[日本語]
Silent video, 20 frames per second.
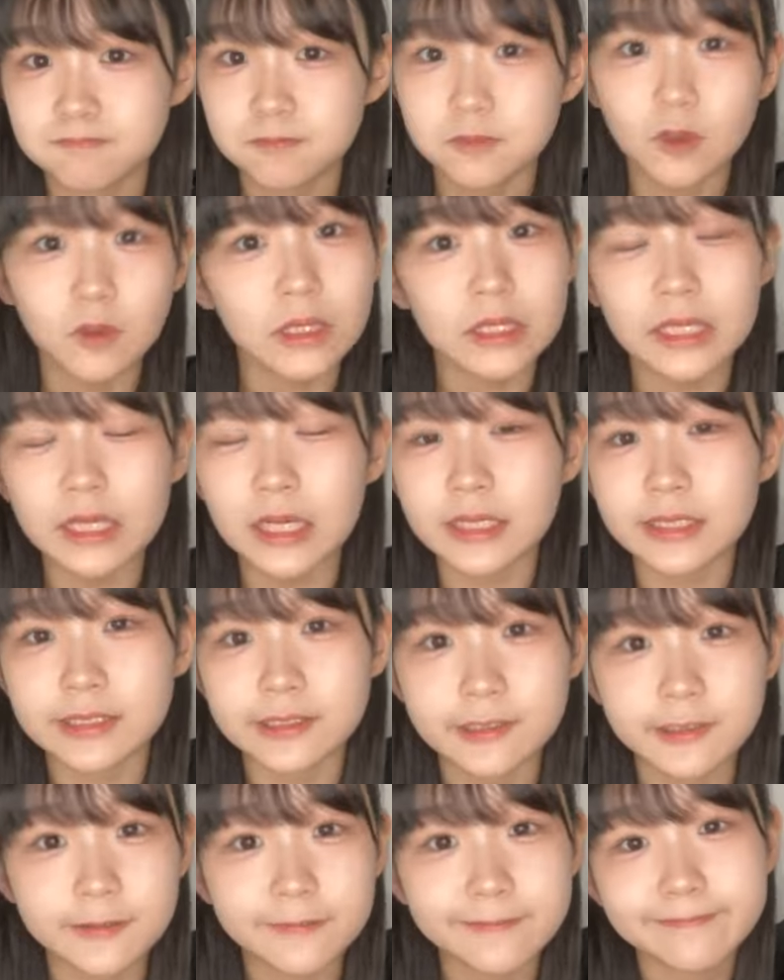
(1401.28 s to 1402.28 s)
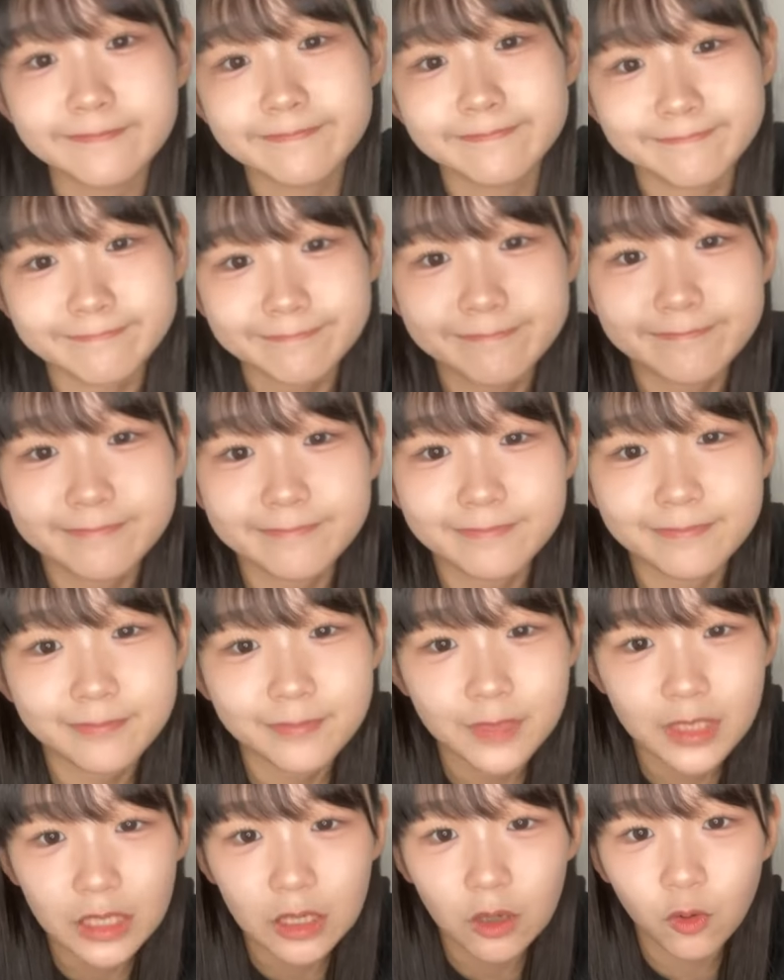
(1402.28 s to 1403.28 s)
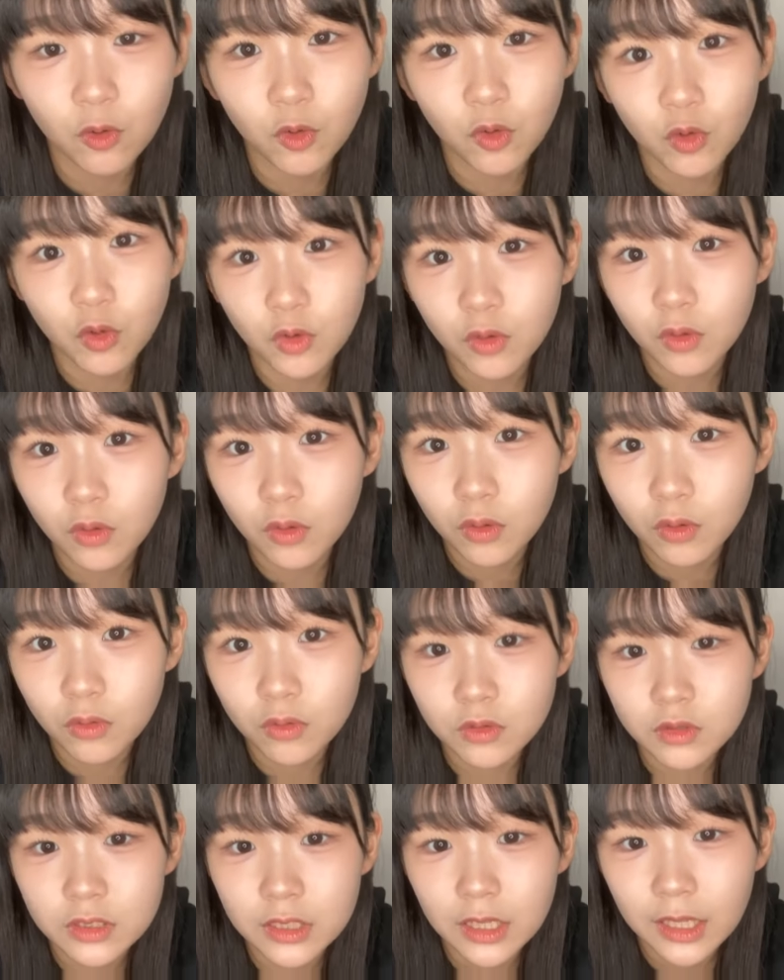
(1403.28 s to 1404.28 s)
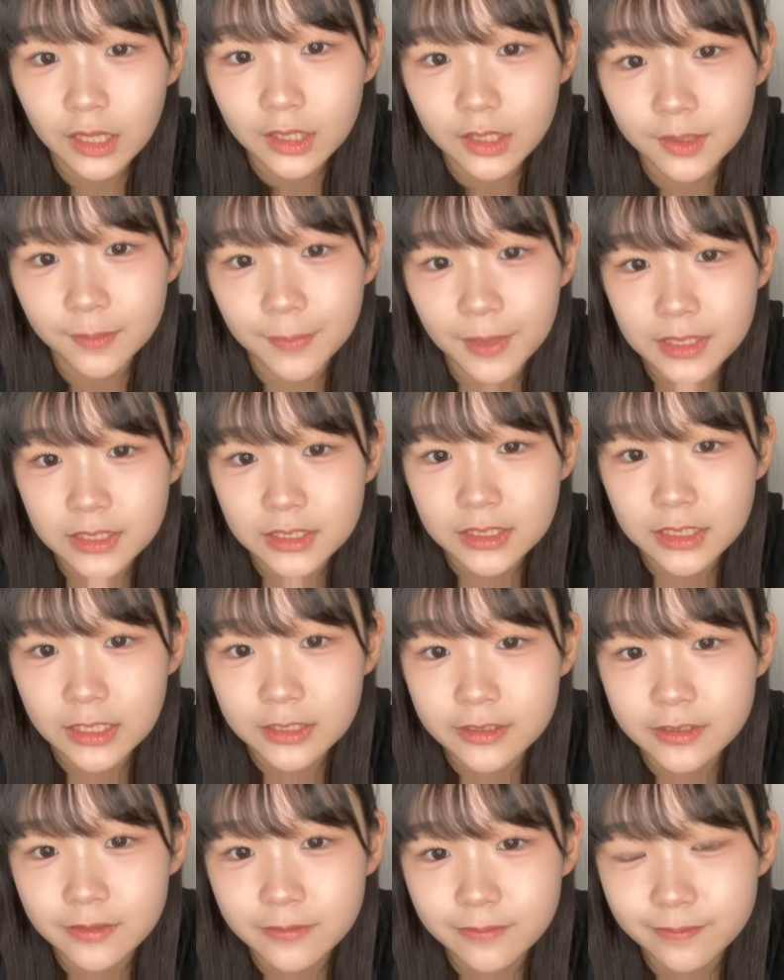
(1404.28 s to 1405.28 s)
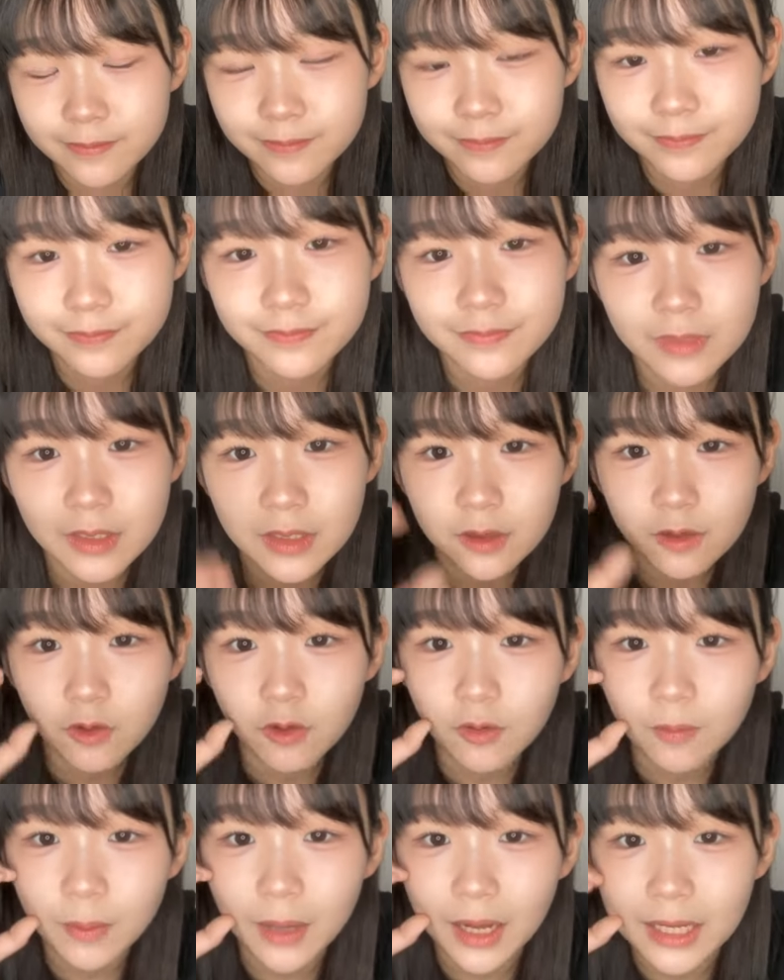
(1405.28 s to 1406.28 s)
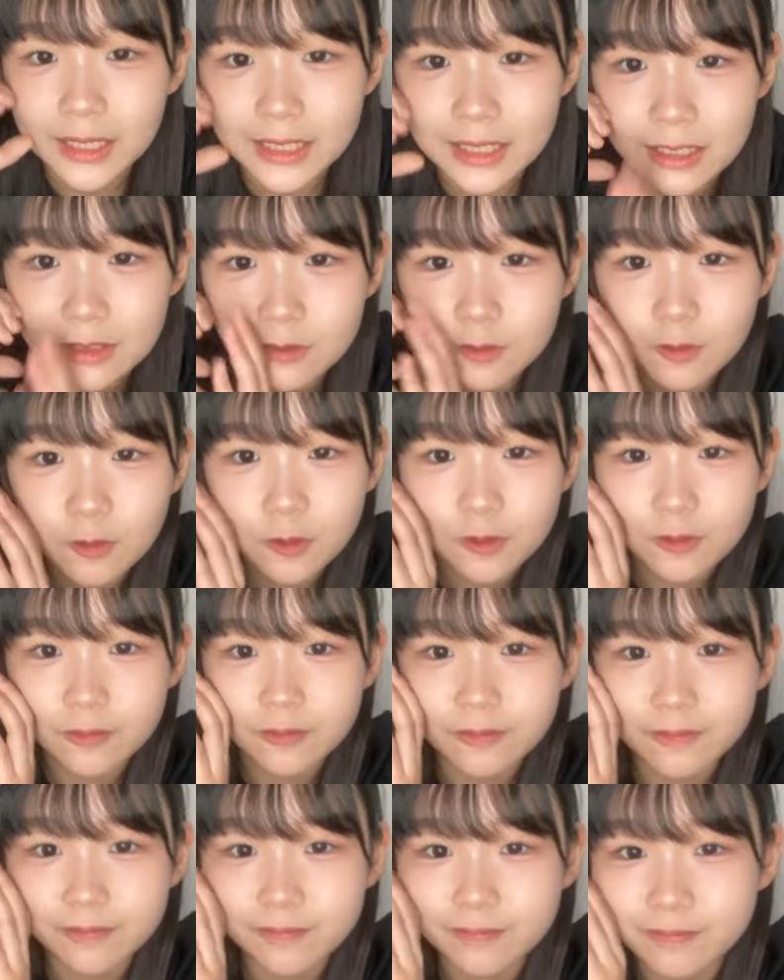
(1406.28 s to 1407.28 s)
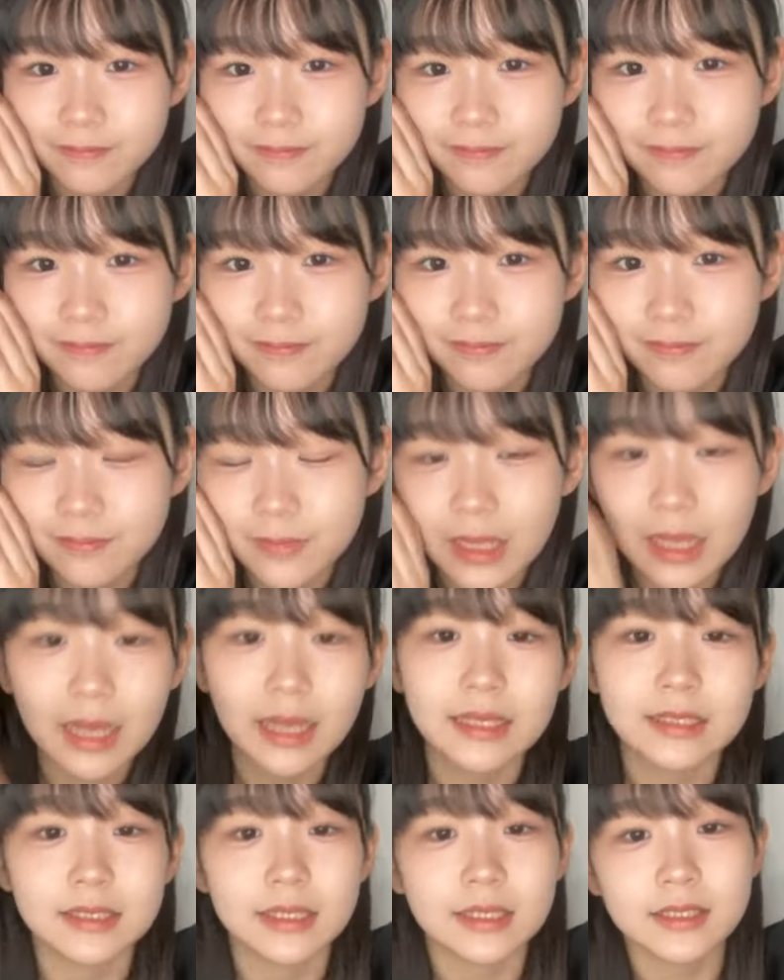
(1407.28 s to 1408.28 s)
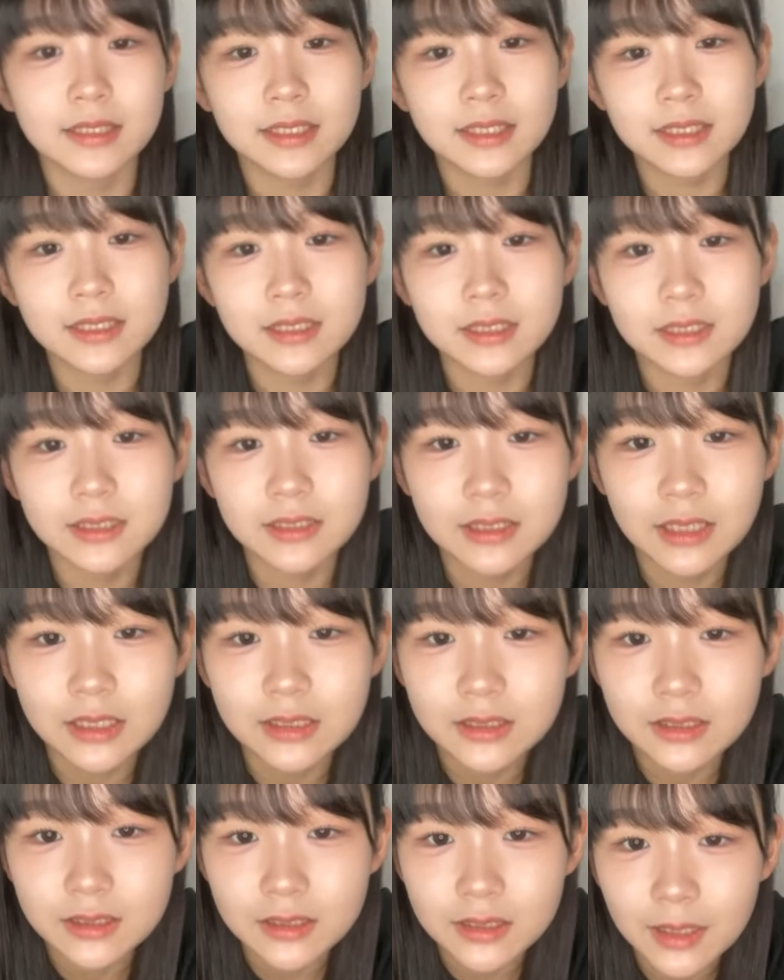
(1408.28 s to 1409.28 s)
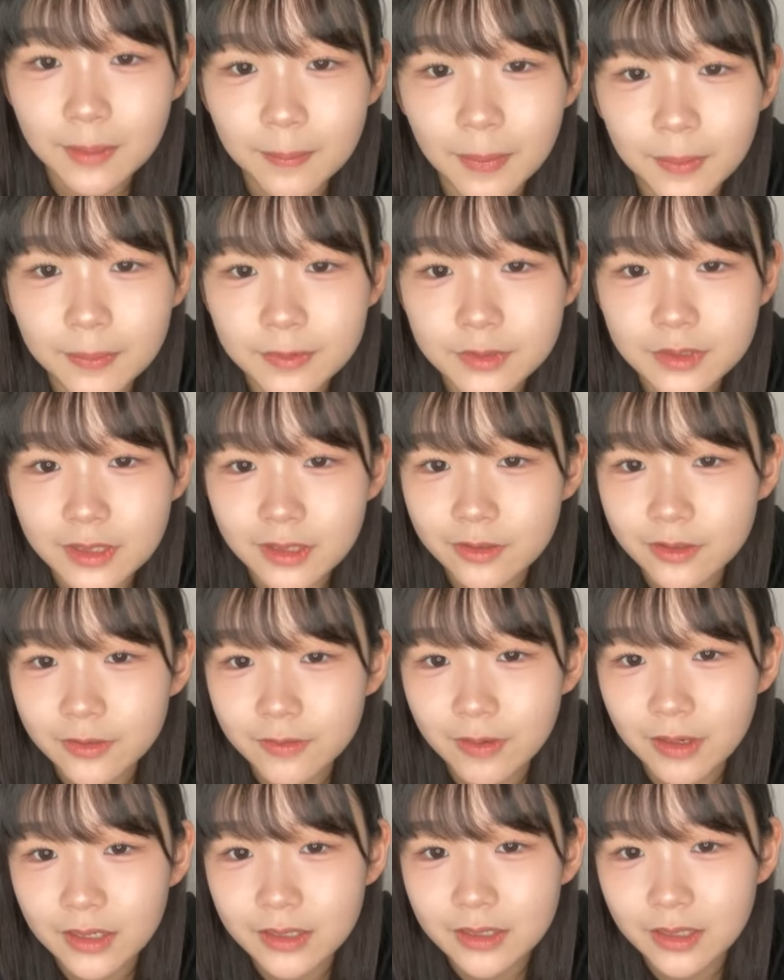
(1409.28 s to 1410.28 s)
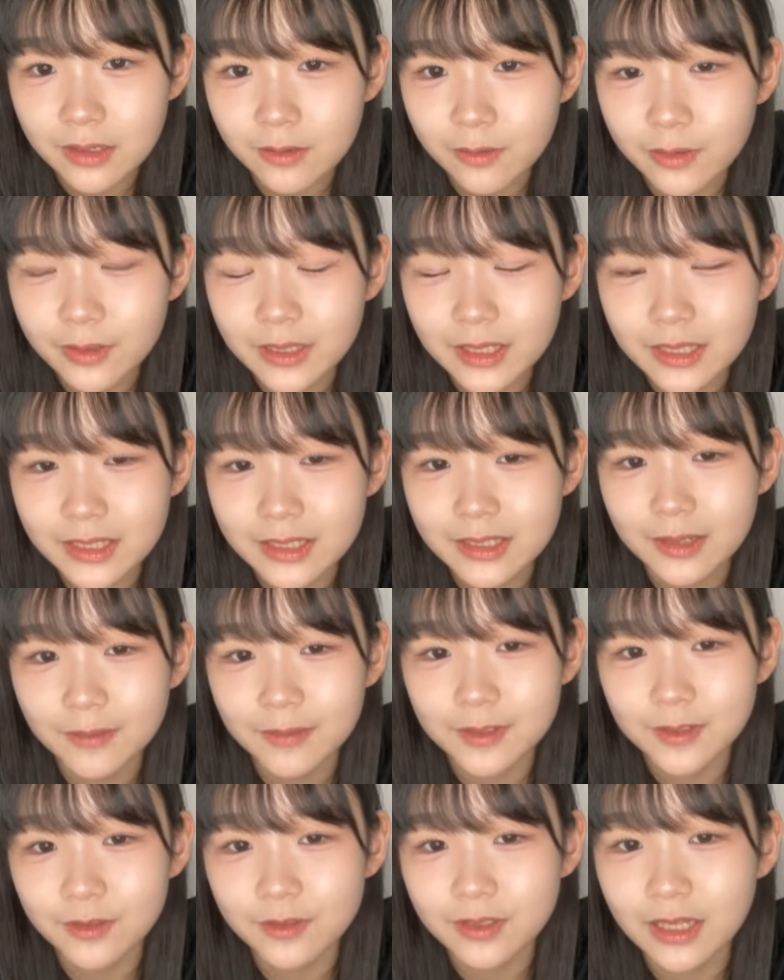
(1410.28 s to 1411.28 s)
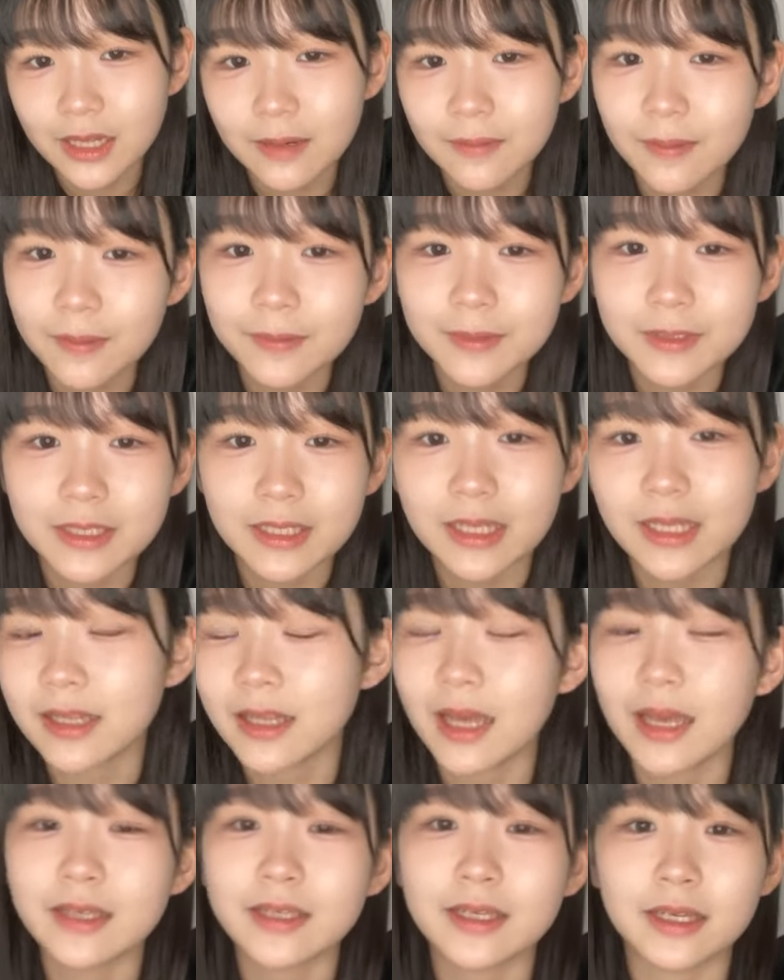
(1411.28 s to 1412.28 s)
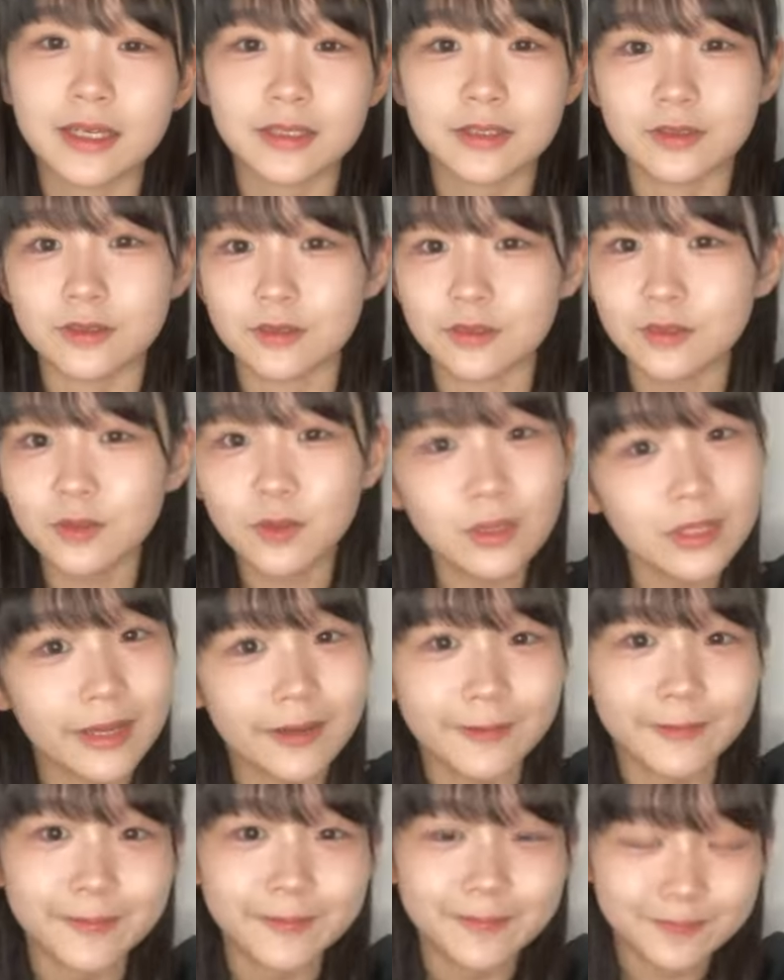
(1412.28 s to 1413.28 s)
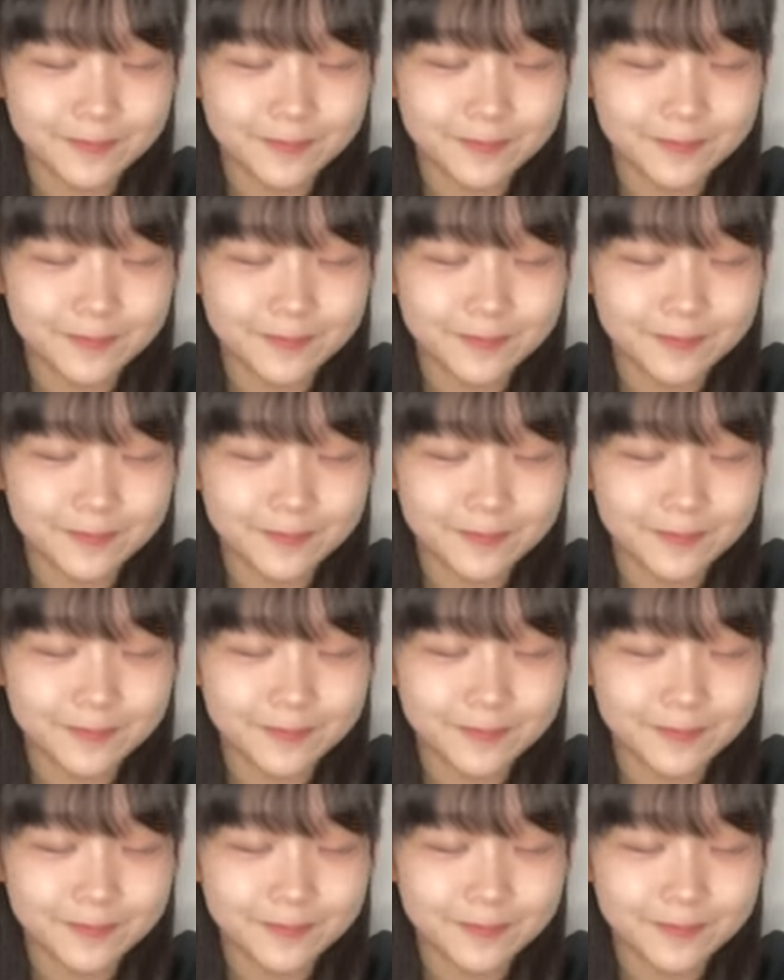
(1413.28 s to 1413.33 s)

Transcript: そんな気がする結構ゴロゴロなイメージですコバありがとうさつきちゃんってバブってよく言われてる声だけ聞けばそんなにバブじゃない気がするそうだよ